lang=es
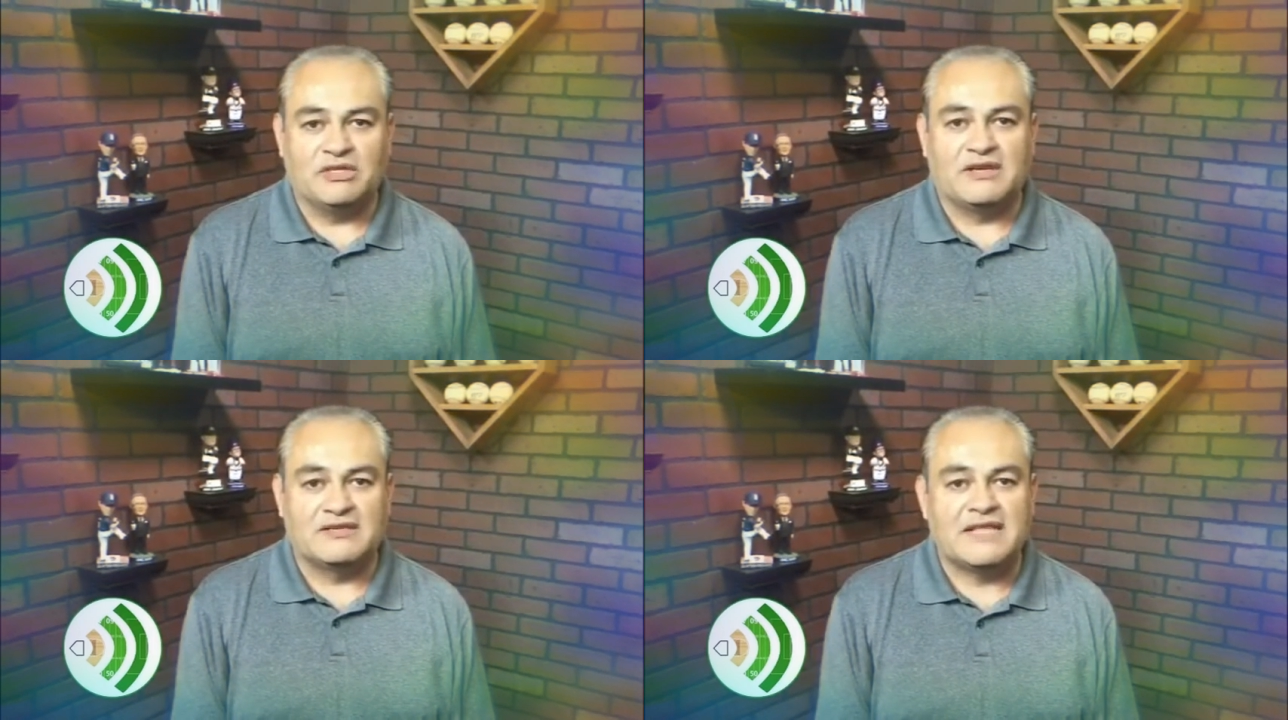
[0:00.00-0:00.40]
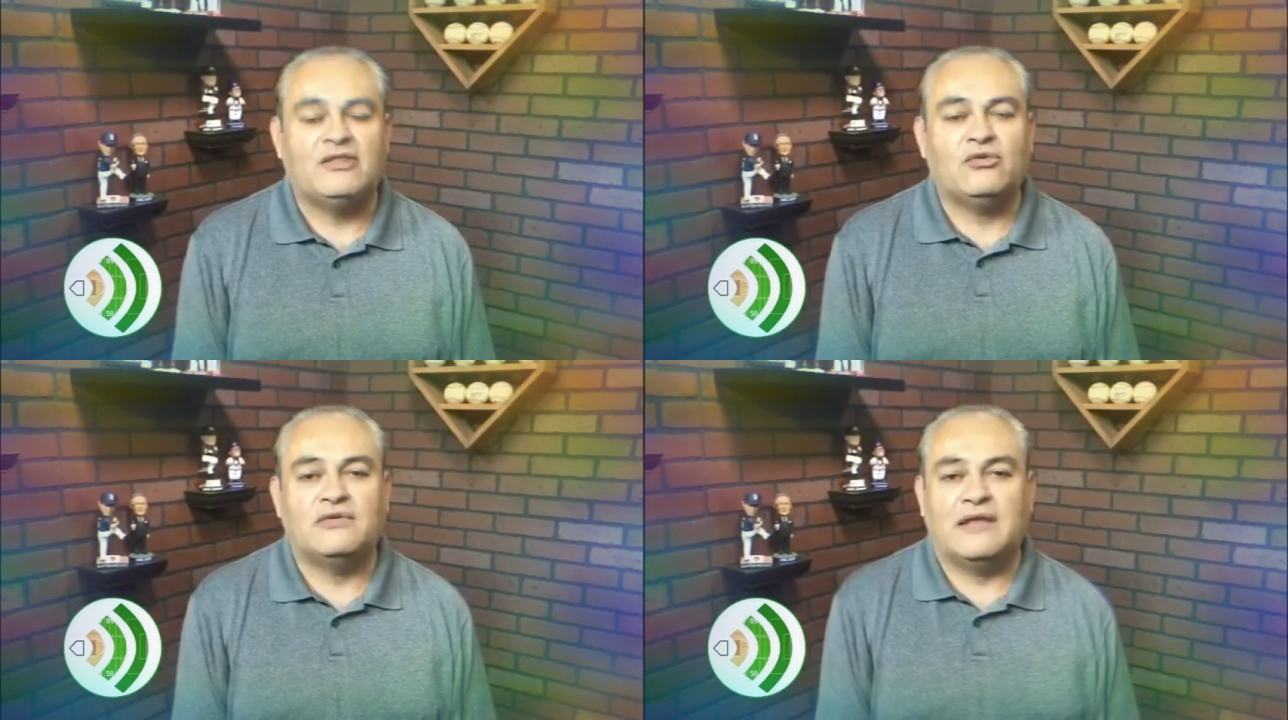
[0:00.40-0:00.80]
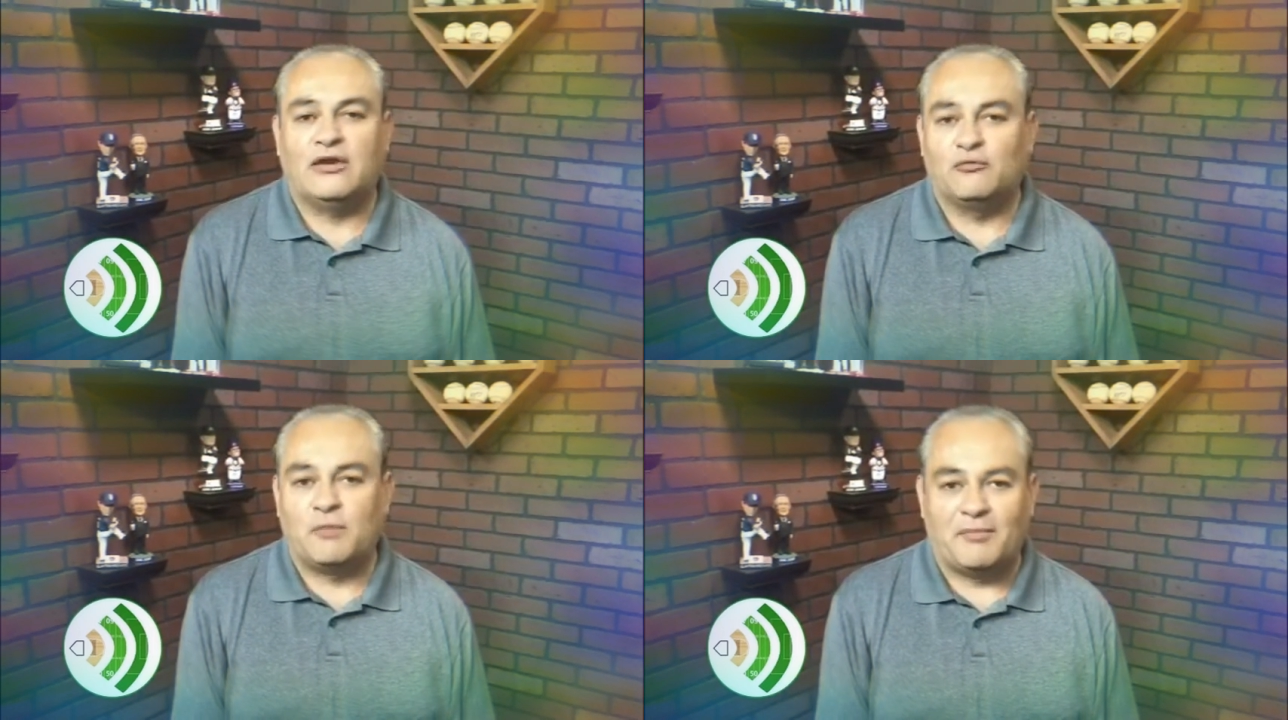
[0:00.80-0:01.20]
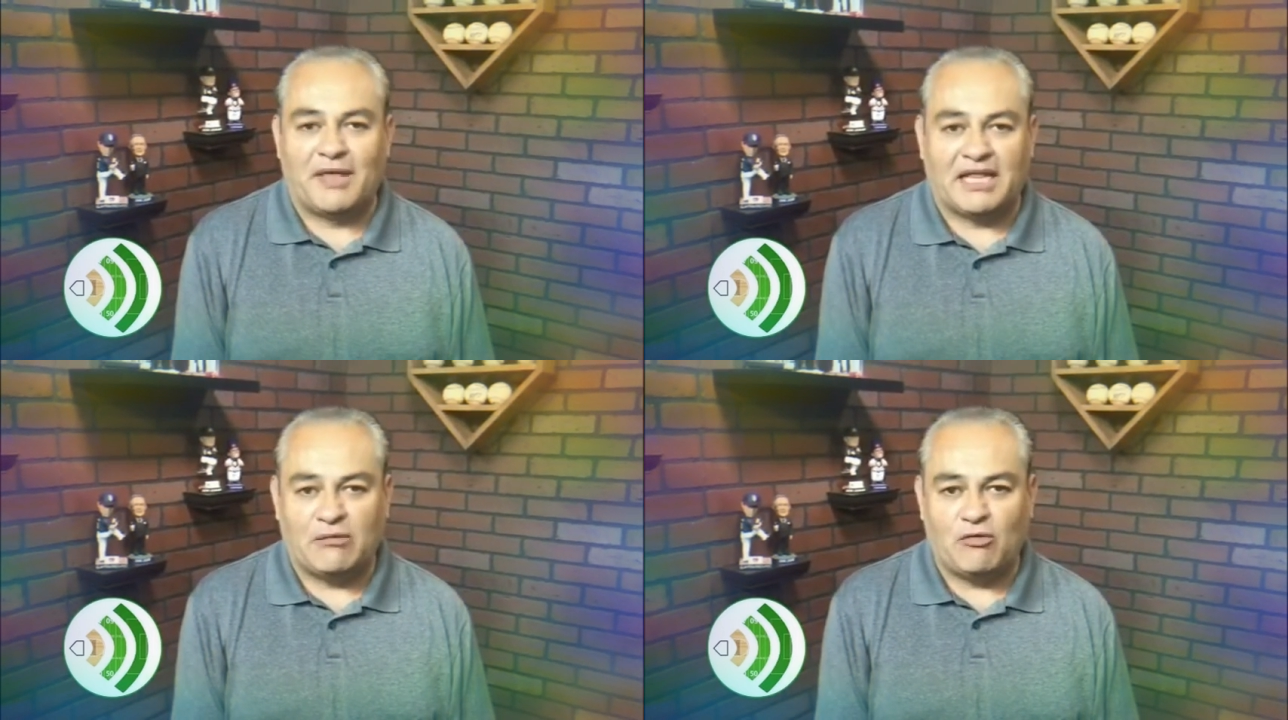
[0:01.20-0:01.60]
Mientras tanto, siguen los
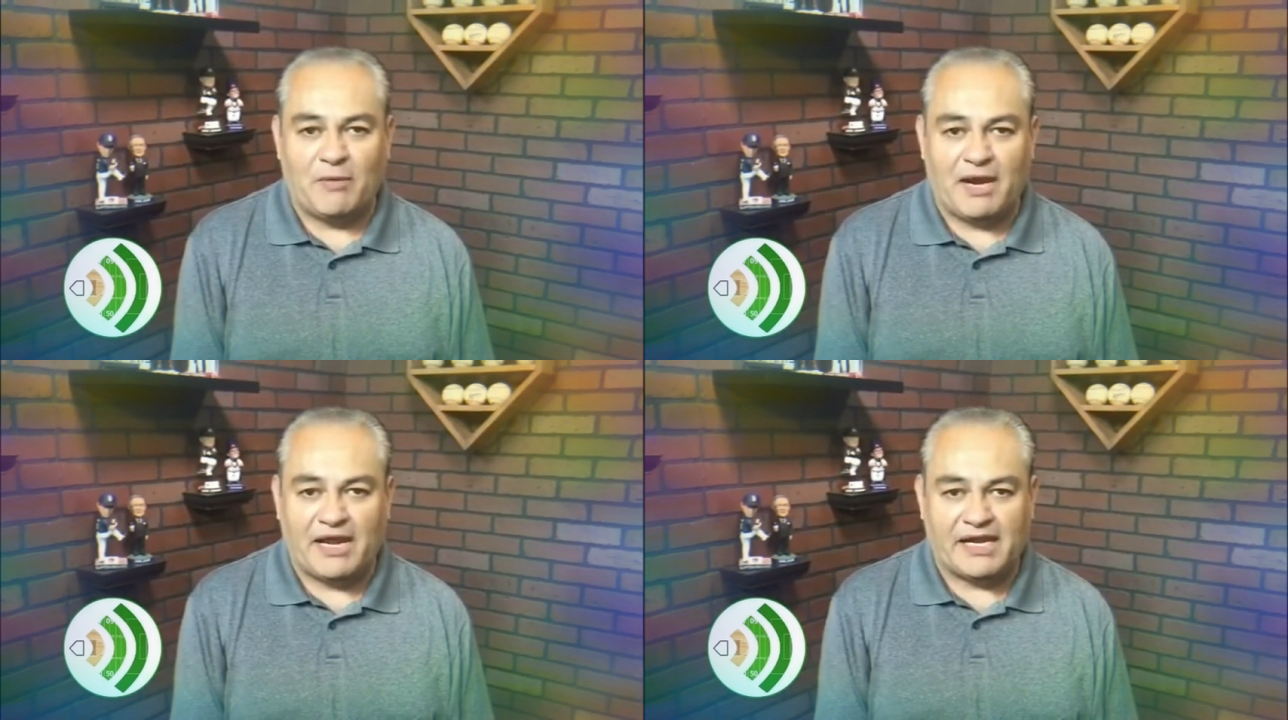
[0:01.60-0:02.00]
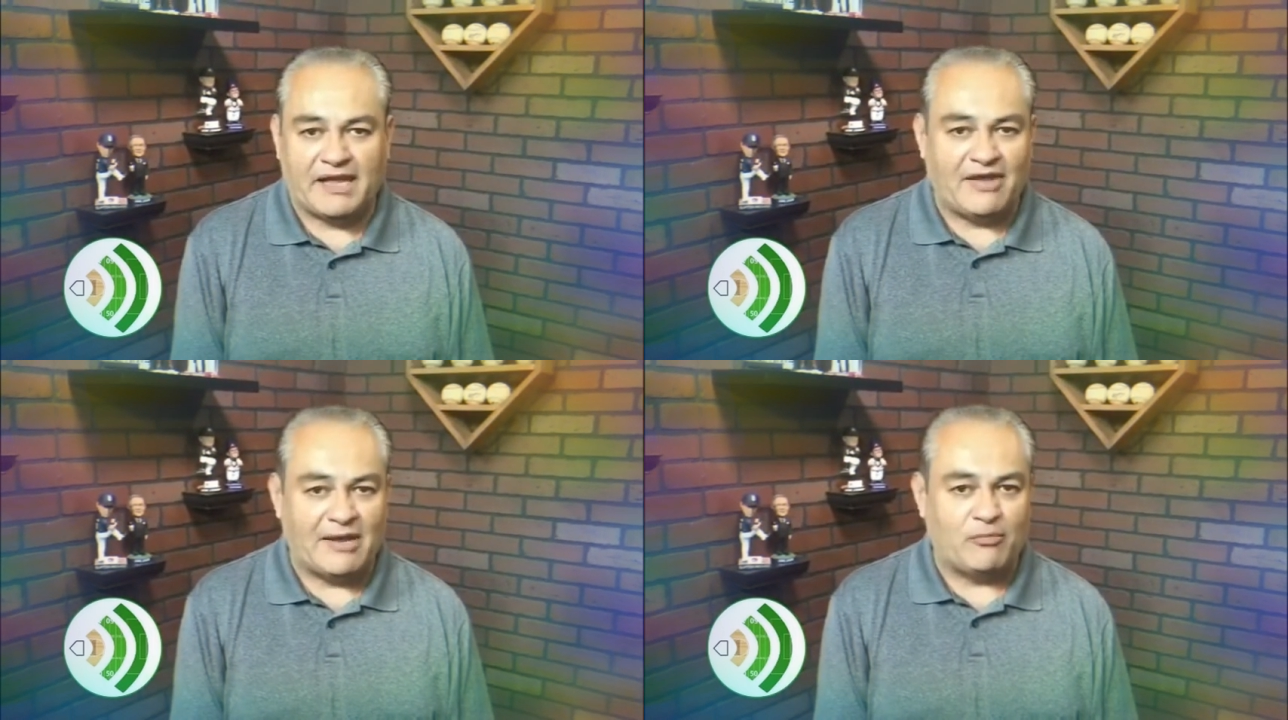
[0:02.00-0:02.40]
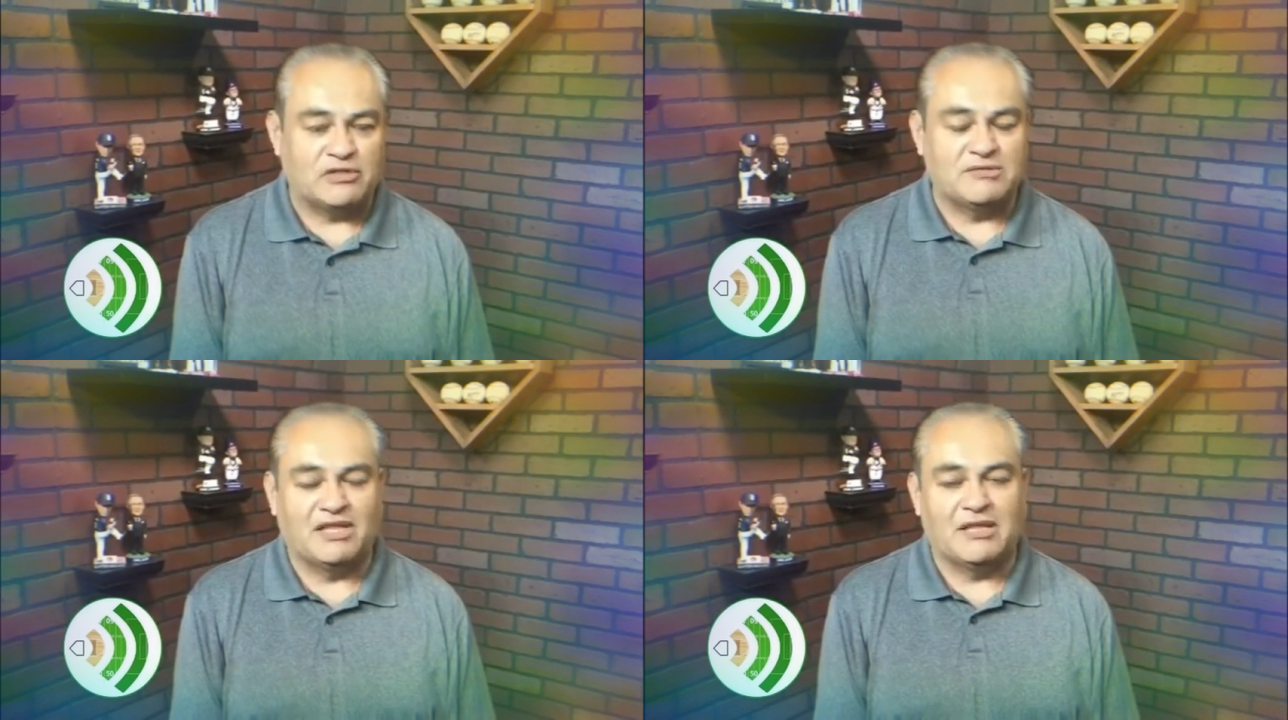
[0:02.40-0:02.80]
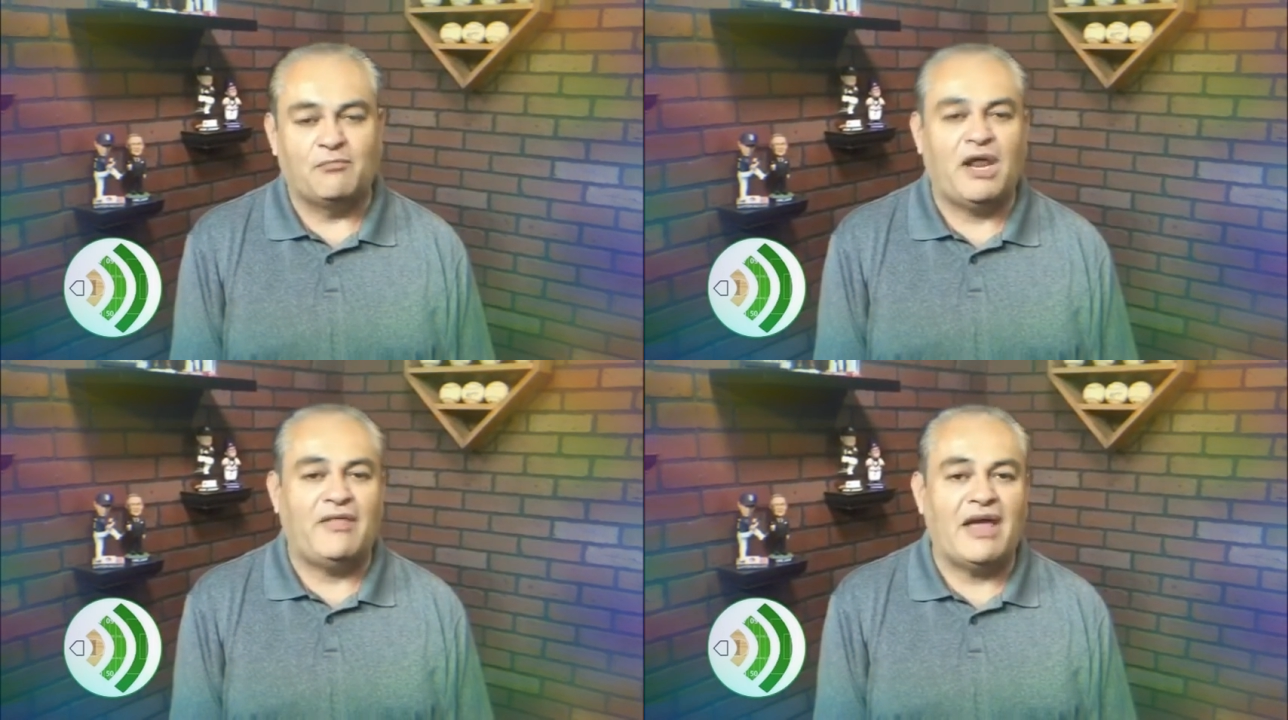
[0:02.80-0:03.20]
preparativos para el arranque de la próxima
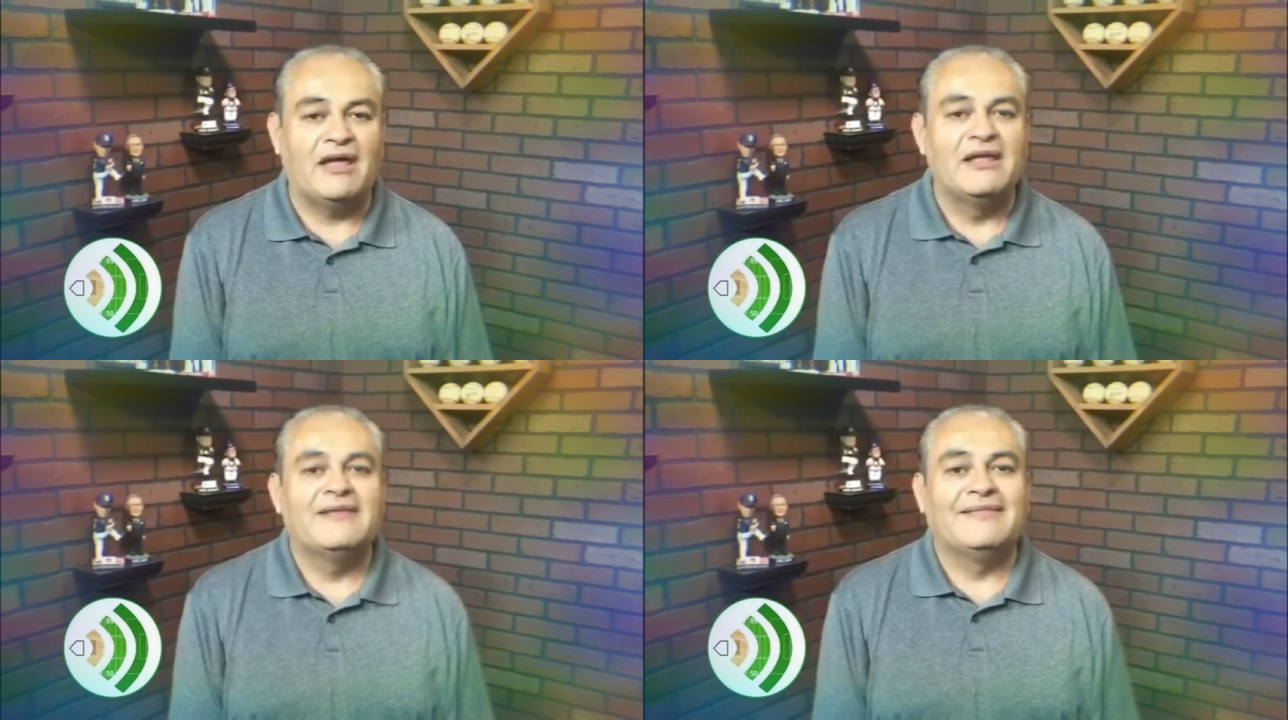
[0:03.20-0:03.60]
temporada